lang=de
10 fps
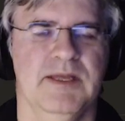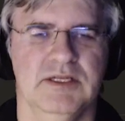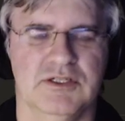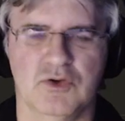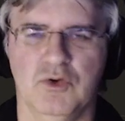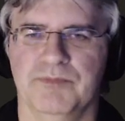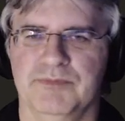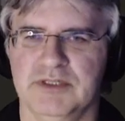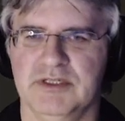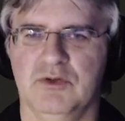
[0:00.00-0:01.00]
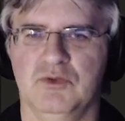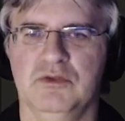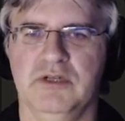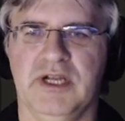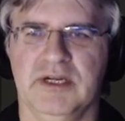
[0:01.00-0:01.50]
So, das ist ja noch
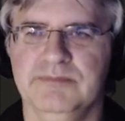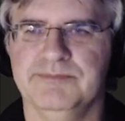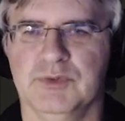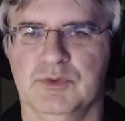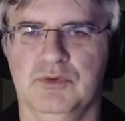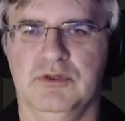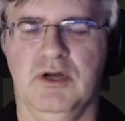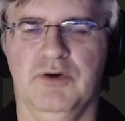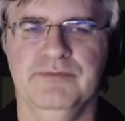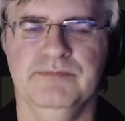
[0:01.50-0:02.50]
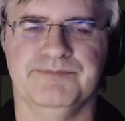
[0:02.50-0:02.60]
gut gegangen, gut gelaufen.